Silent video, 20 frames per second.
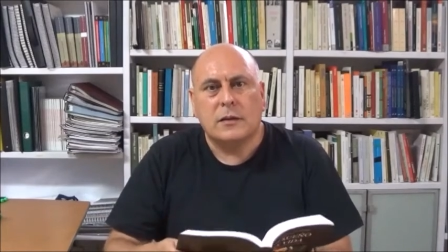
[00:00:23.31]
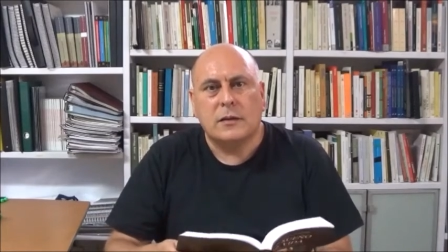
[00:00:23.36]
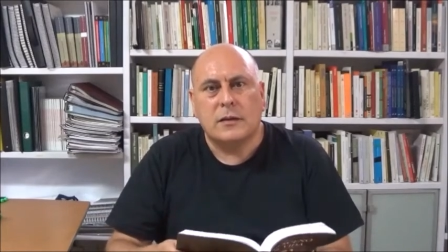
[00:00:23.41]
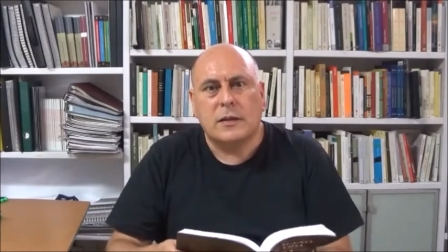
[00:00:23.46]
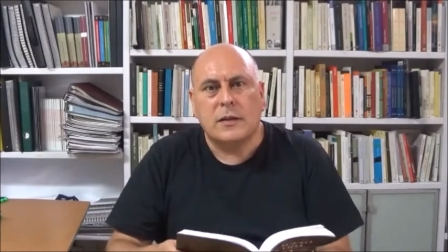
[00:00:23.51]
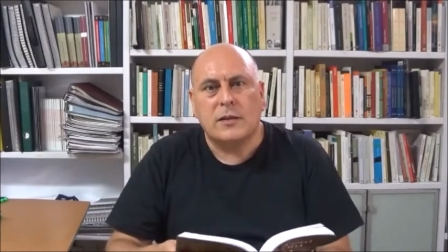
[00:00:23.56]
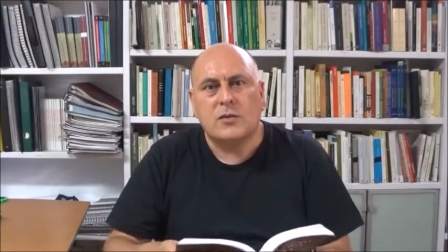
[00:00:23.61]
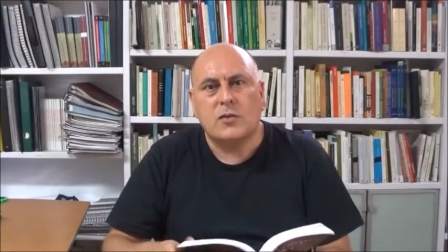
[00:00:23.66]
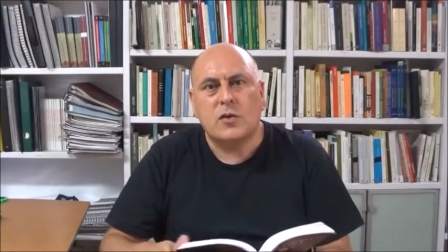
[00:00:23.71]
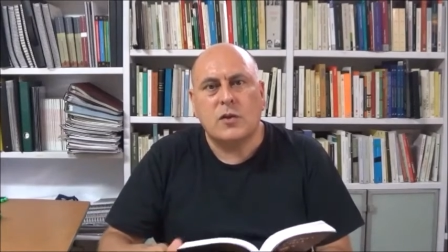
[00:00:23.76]

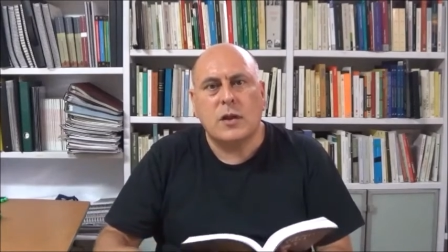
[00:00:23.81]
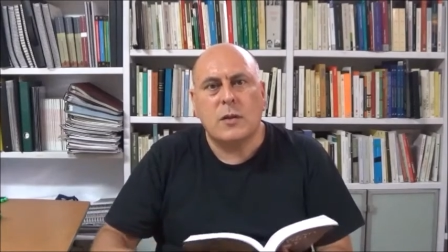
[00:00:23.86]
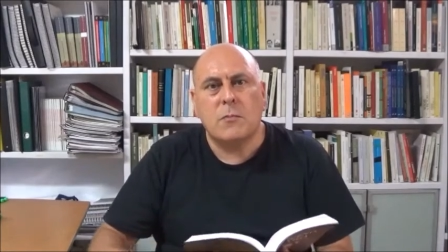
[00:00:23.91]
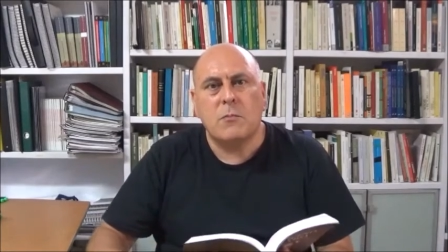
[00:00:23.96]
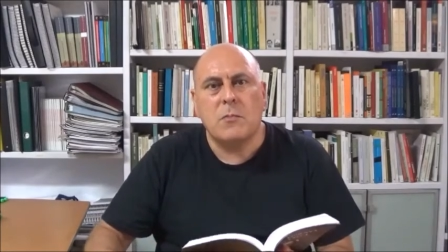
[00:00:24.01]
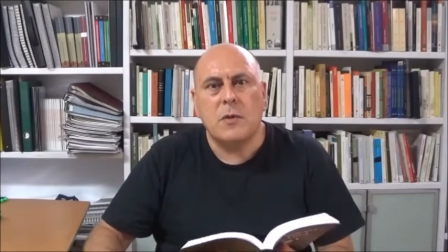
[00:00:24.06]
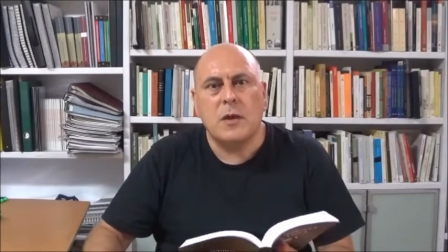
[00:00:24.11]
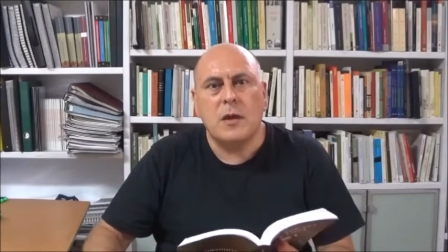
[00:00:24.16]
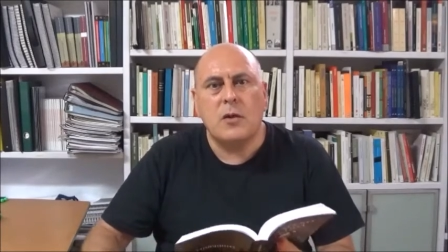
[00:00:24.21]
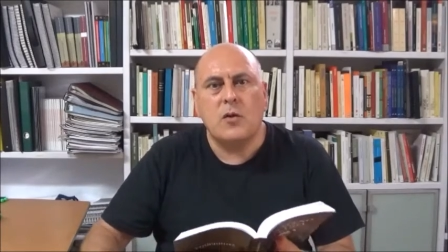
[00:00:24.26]
Texto de
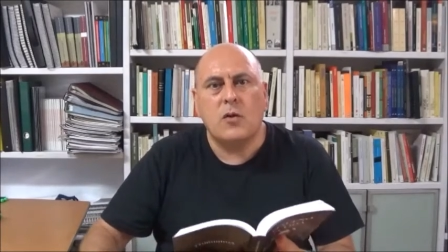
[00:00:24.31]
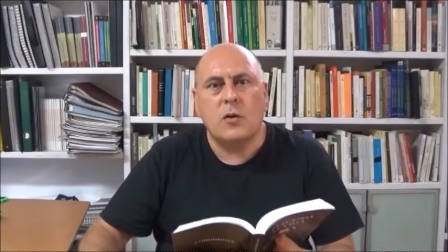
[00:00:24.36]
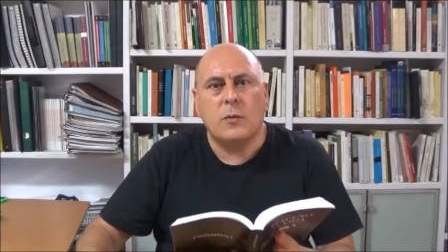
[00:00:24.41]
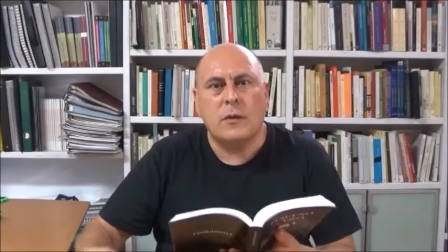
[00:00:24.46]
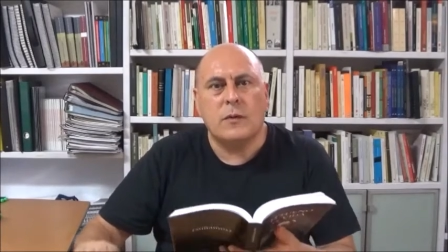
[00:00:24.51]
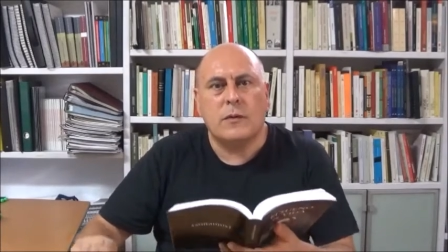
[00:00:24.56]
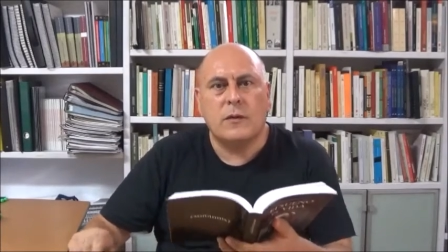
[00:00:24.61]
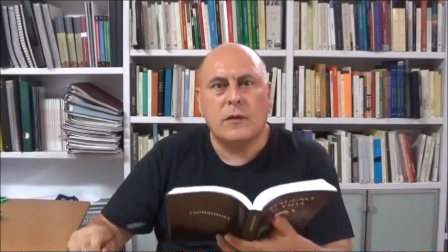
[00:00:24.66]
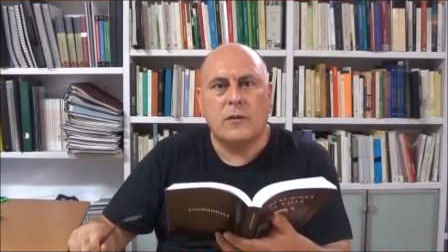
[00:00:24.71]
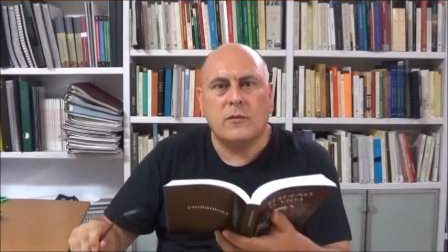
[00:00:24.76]

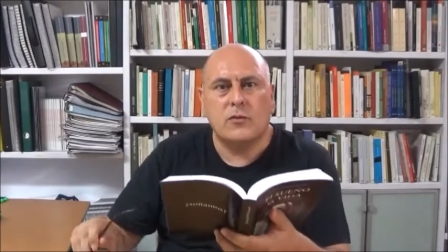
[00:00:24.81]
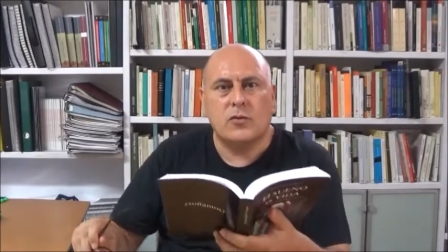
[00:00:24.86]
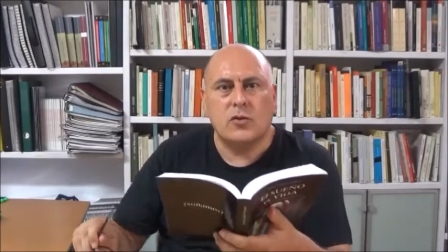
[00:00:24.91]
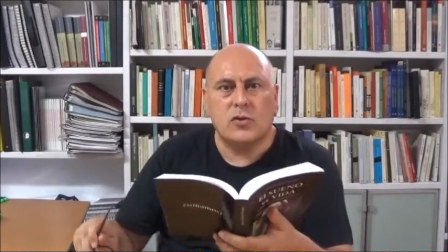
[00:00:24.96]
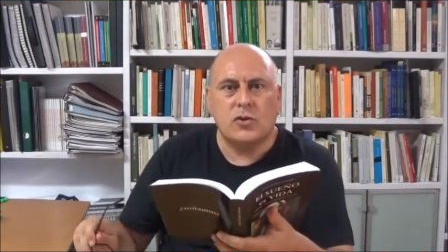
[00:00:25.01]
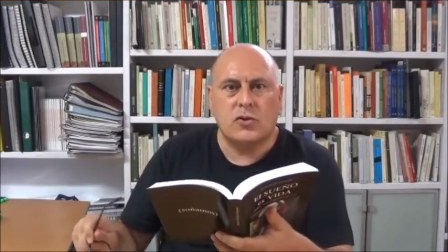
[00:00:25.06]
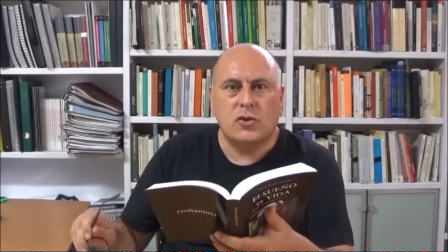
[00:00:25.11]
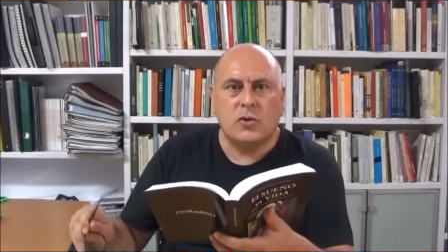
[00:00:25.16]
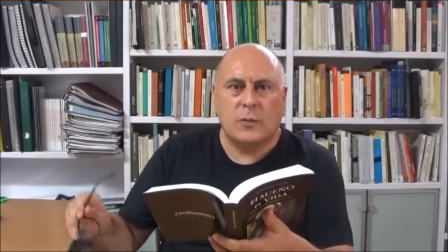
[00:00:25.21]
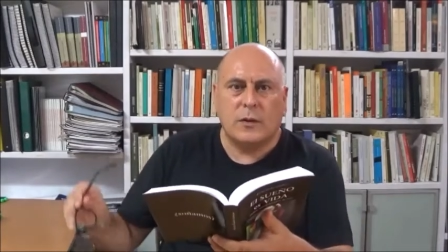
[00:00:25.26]

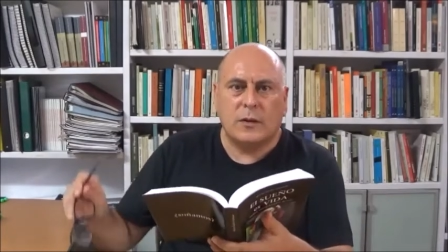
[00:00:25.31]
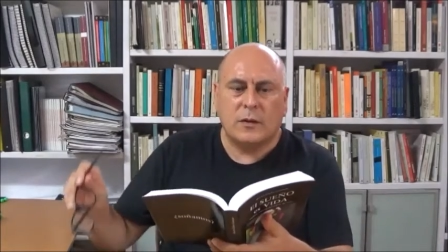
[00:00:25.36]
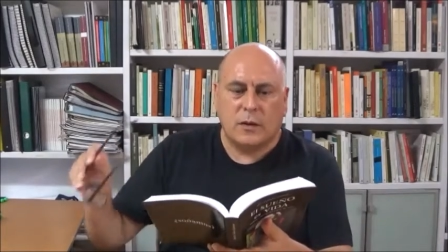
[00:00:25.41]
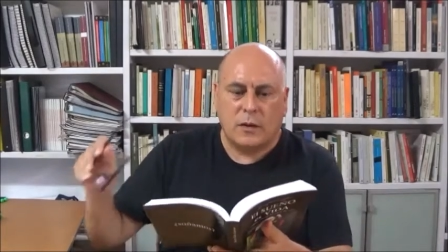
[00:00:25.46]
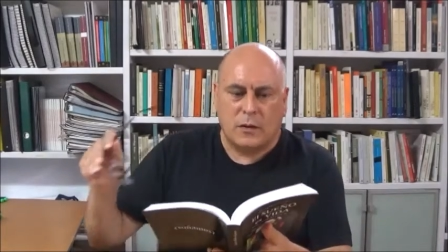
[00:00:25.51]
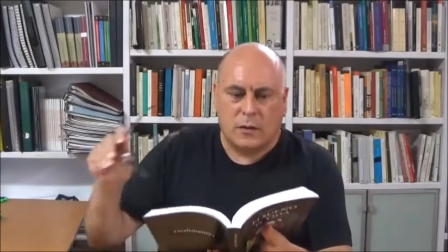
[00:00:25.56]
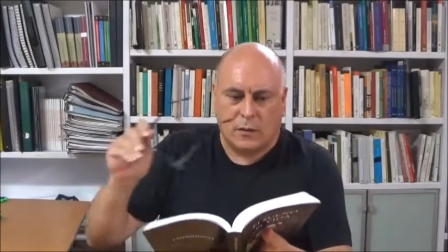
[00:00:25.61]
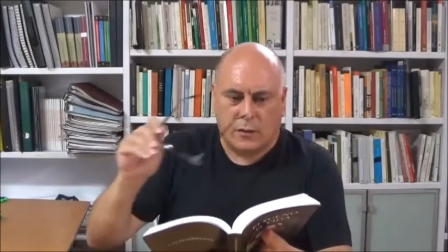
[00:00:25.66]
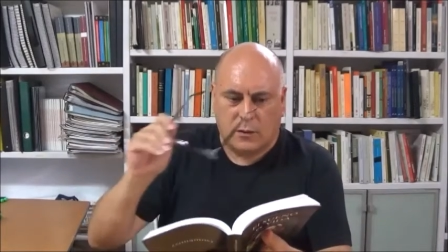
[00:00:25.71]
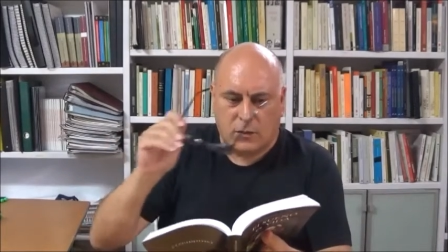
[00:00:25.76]

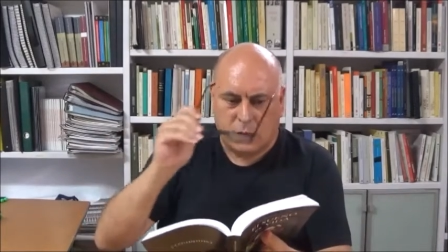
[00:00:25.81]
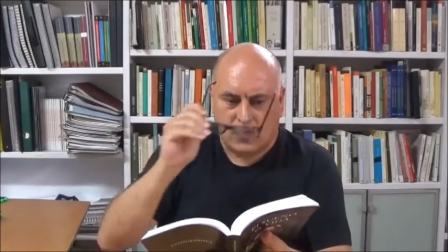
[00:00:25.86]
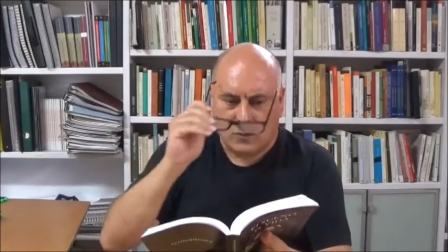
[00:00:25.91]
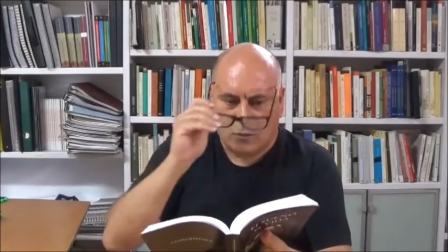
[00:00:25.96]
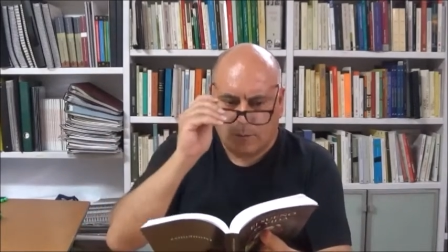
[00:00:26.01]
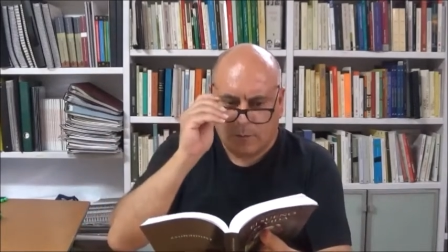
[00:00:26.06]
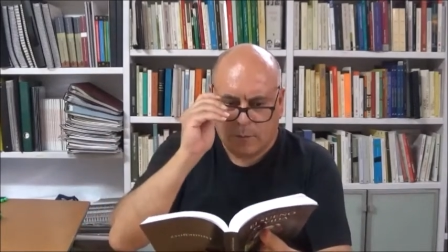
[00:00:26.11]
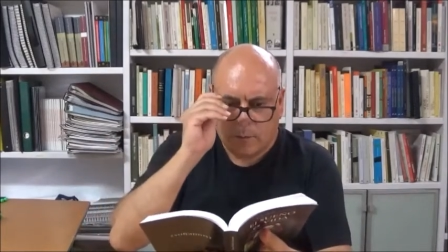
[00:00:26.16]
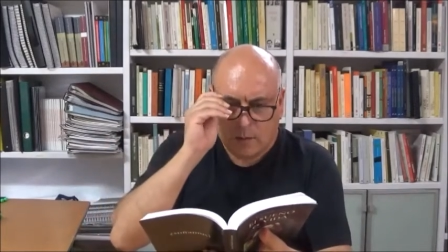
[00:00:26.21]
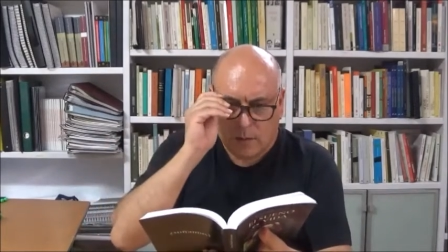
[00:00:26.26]
1995.